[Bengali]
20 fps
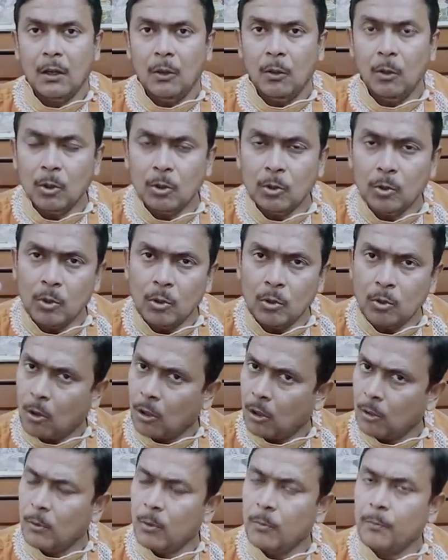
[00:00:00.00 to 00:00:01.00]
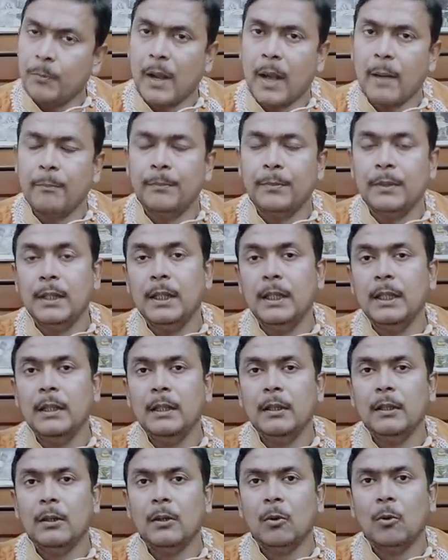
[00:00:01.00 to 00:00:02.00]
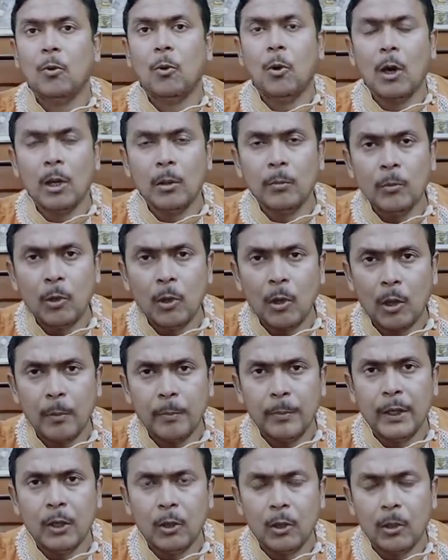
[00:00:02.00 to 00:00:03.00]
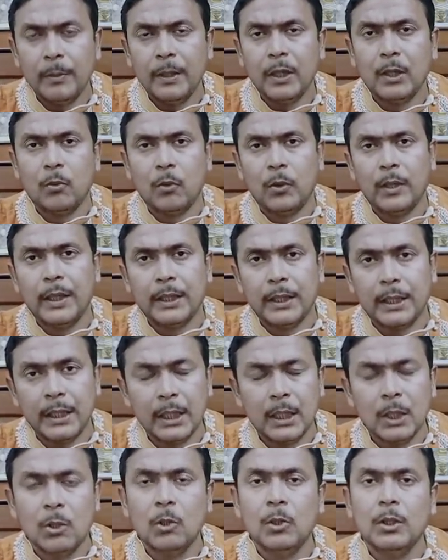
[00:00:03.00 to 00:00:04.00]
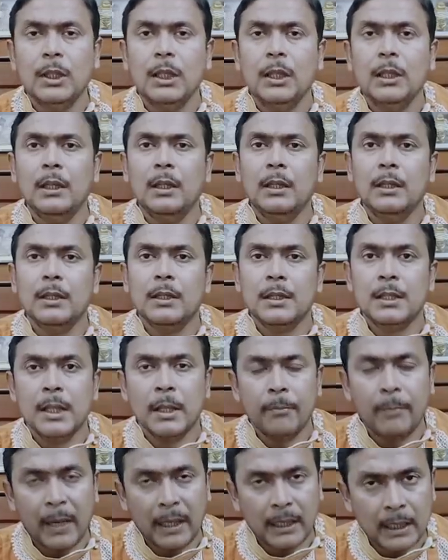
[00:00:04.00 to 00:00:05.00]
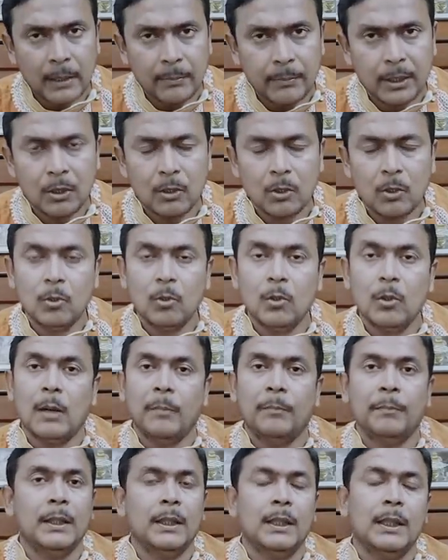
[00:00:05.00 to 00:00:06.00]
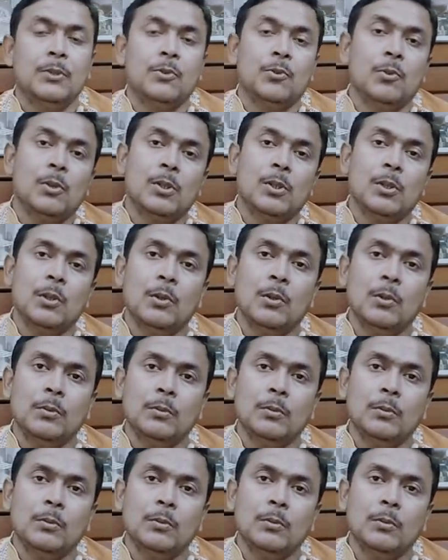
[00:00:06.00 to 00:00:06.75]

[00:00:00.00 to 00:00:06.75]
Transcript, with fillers: নতুন কর্মপ্রাপ্তি কর্ম হবে হবে করে দীর্ঘদিন যে বাধা বিঘ্নগুলো আপনাদের চলছিল